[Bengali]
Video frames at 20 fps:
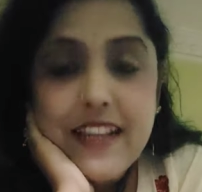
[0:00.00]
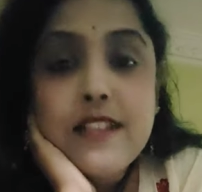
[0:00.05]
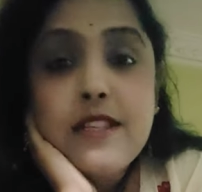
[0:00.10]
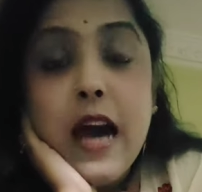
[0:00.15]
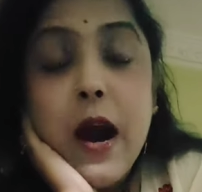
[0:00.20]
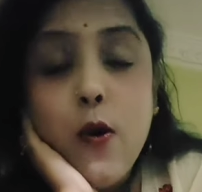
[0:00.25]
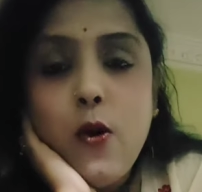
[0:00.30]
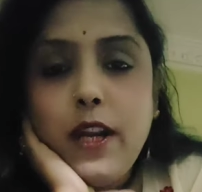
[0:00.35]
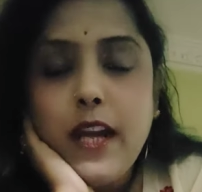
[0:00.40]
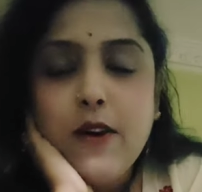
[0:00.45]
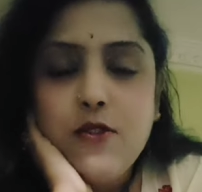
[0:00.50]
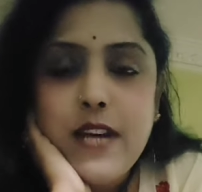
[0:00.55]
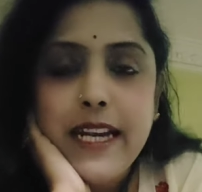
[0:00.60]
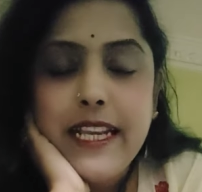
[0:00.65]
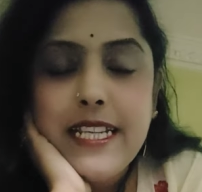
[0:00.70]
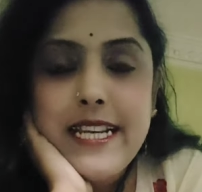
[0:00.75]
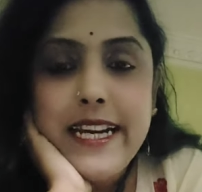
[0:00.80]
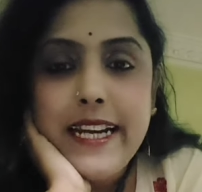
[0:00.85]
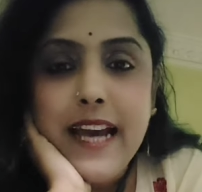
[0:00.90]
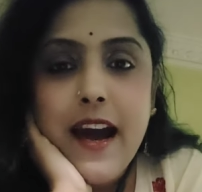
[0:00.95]
ছাগলটাও জানে
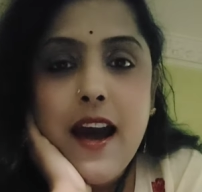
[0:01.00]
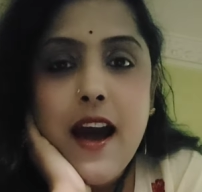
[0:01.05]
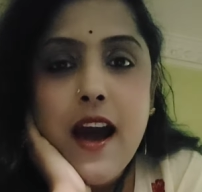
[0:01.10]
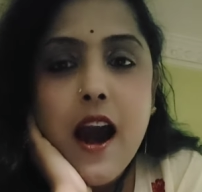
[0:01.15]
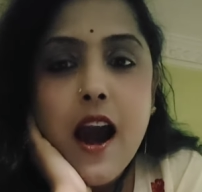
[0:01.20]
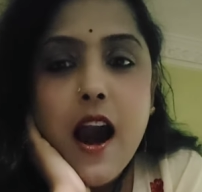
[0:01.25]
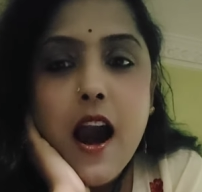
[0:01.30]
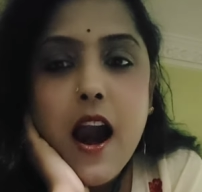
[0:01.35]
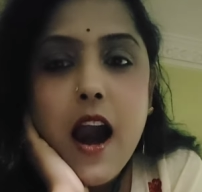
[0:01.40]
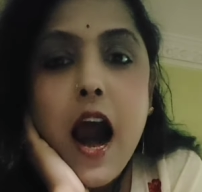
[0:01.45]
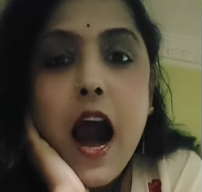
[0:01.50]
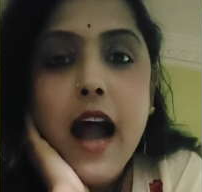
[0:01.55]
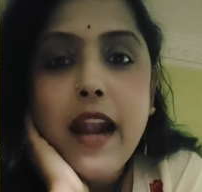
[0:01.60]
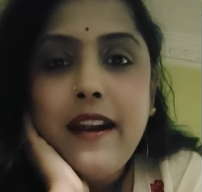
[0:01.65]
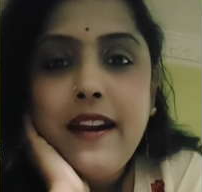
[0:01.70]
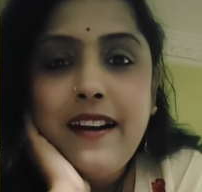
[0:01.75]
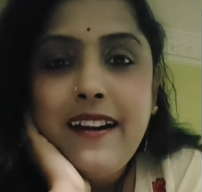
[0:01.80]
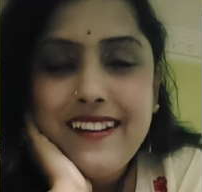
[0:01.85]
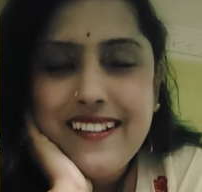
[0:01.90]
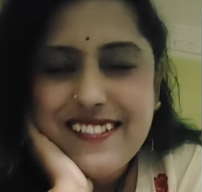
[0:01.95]
যে এটা খান
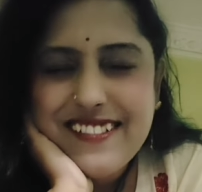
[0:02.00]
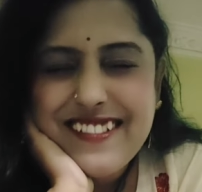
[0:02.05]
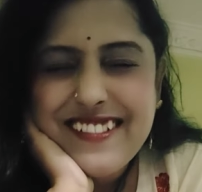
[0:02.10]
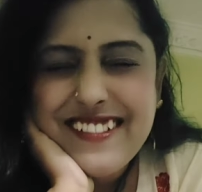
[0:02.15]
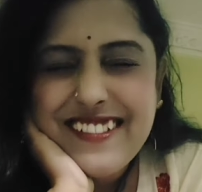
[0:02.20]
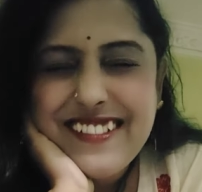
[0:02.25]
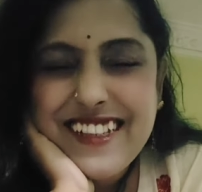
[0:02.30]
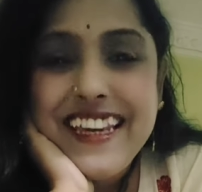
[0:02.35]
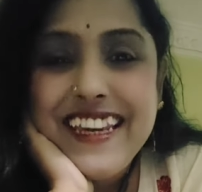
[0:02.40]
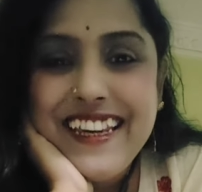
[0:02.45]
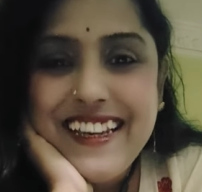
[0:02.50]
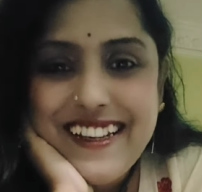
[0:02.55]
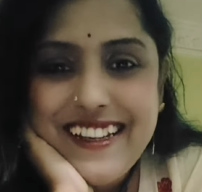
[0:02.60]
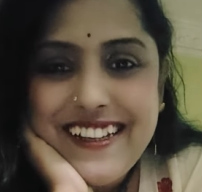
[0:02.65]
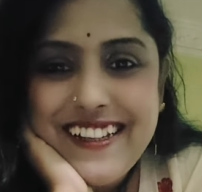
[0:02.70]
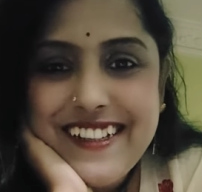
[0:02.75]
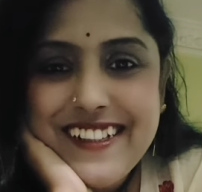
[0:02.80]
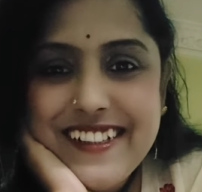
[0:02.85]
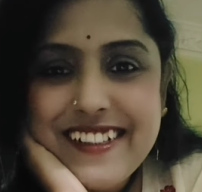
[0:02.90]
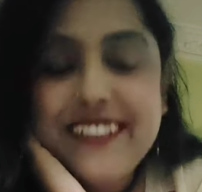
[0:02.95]
কি
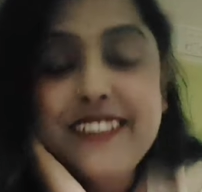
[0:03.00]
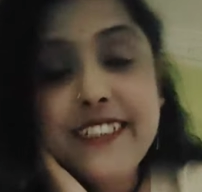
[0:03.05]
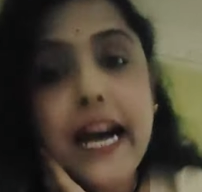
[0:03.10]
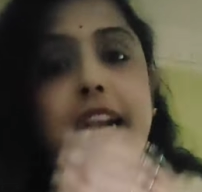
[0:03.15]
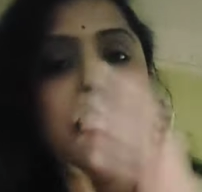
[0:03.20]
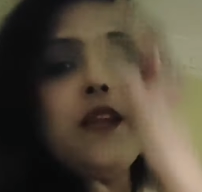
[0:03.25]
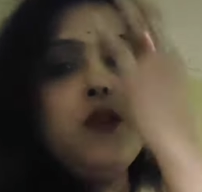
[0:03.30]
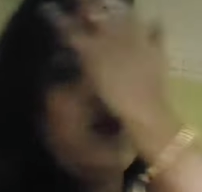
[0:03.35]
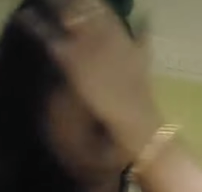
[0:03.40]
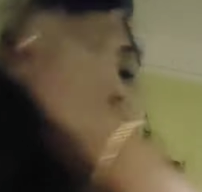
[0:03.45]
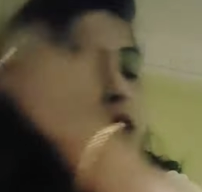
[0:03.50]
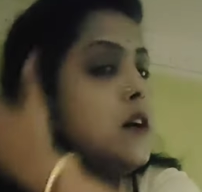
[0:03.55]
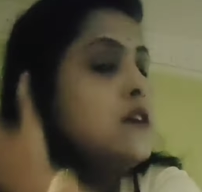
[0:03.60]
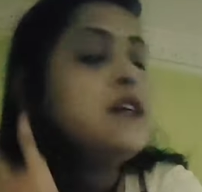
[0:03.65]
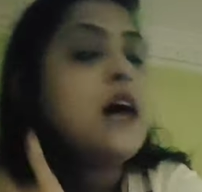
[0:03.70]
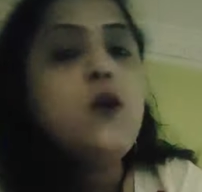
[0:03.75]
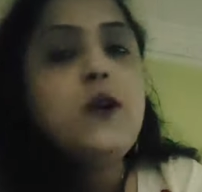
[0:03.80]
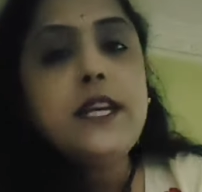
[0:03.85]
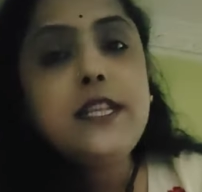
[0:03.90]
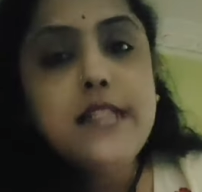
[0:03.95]
জানে তো
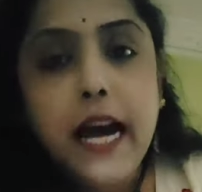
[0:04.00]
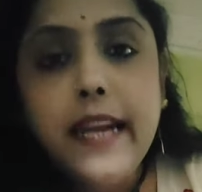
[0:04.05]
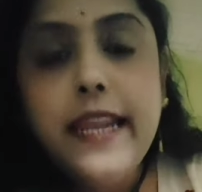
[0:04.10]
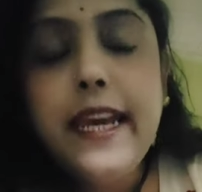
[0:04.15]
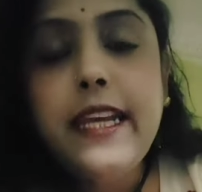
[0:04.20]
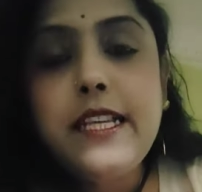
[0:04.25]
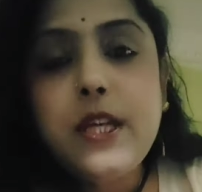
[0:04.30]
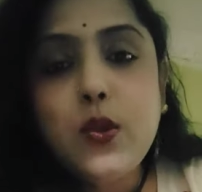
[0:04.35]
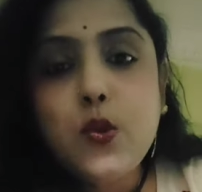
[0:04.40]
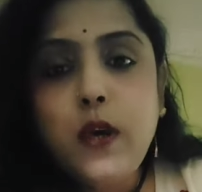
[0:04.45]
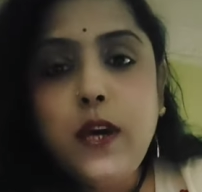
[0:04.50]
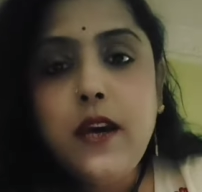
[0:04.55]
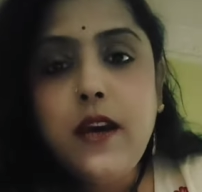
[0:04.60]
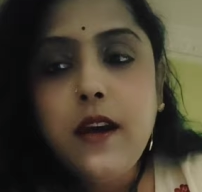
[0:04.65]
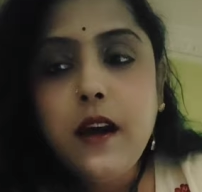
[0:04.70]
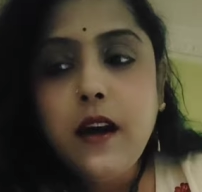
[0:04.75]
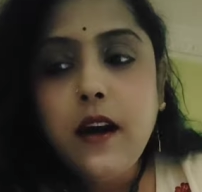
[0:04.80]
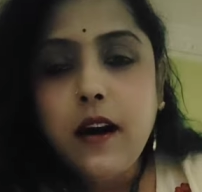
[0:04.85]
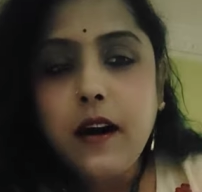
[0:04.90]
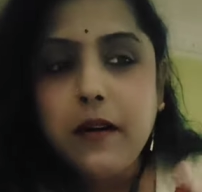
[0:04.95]
ছাগলটা জানে যে তুই
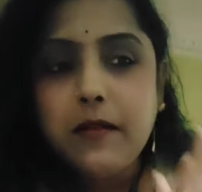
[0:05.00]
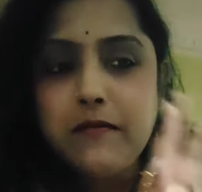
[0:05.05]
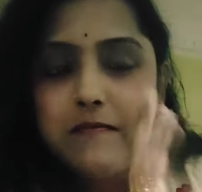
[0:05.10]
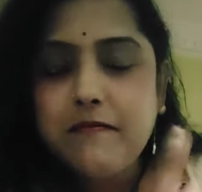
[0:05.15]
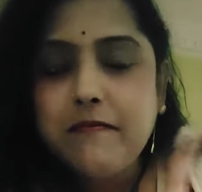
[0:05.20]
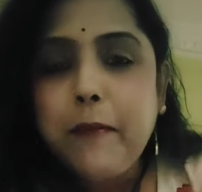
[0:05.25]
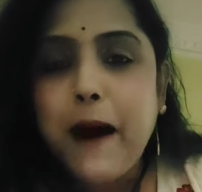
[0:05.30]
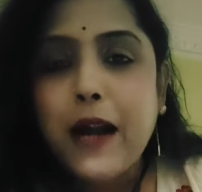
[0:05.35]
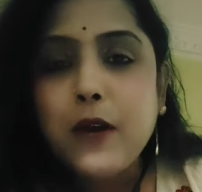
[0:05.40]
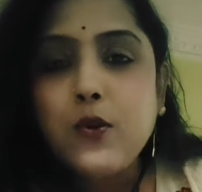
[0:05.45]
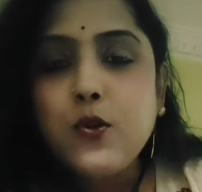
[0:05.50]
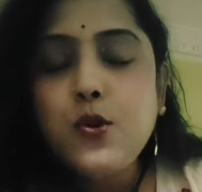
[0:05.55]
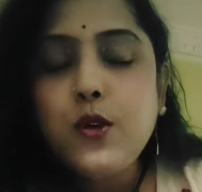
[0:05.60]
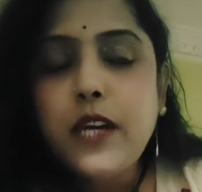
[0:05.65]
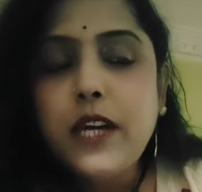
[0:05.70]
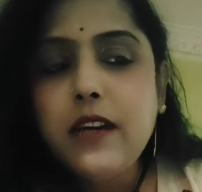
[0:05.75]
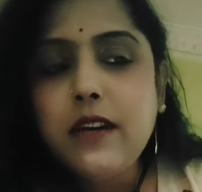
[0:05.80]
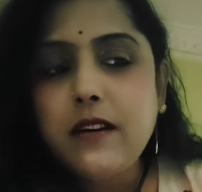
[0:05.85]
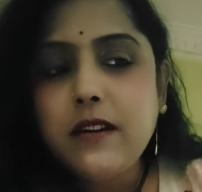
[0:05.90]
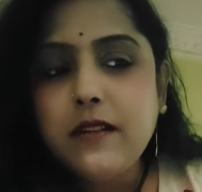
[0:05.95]
বারো
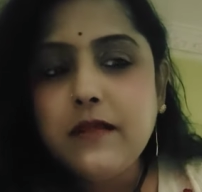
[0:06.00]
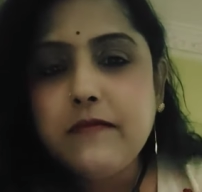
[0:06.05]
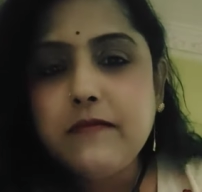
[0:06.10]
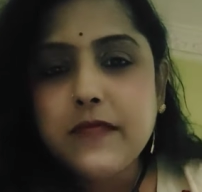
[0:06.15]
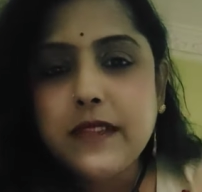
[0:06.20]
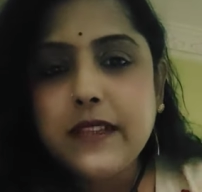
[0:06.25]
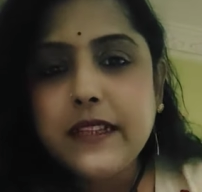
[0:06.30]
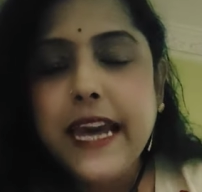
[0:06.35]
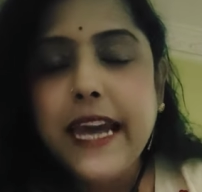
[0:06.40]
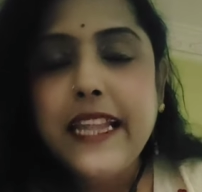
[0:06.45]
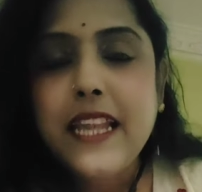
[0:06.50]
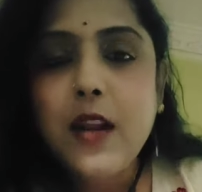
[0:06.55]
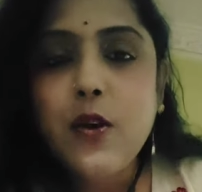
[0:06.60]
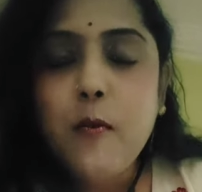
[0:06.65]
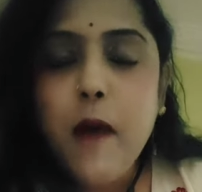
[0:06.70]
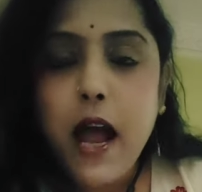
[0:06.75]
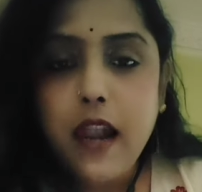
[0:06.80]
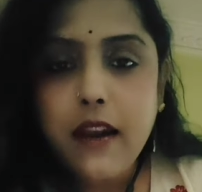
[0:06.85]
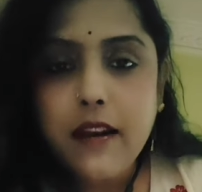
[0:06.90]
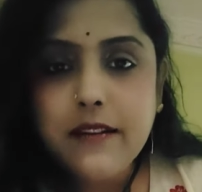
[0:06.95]
জনের জ্ঞাতানো
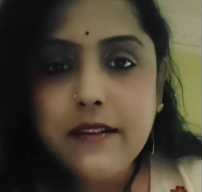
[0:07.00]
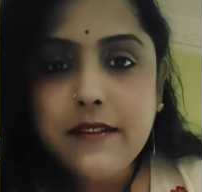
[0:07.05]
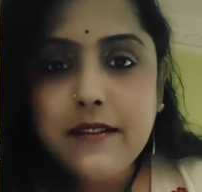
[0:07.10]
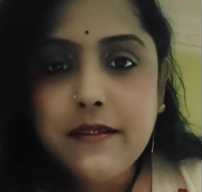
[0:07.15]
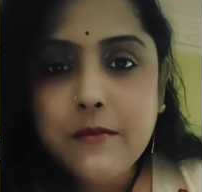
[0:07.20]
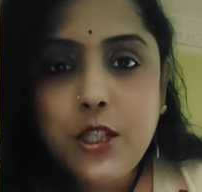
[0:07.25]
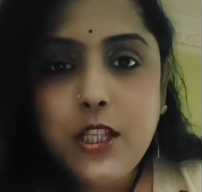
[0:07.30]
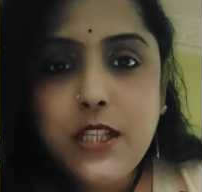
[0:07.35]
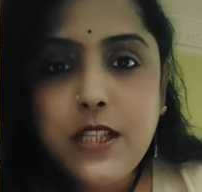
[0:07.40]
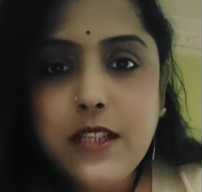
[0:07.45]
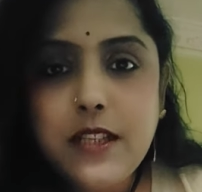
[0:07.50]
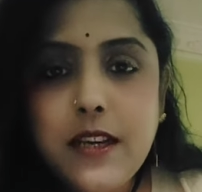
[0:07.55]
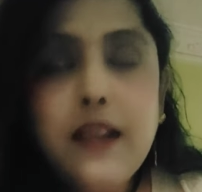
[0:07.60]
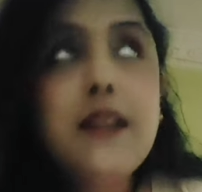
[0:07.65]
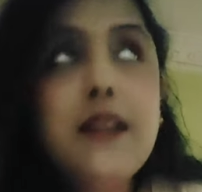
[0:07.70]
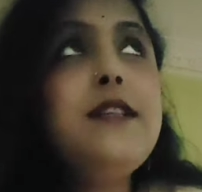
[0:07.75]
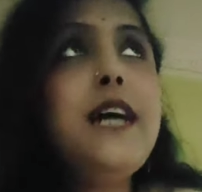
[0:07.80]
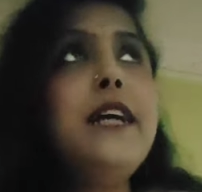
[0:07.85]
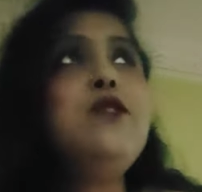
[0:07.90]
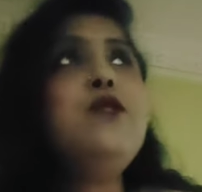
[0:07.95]
মাল বুঝেছিস যার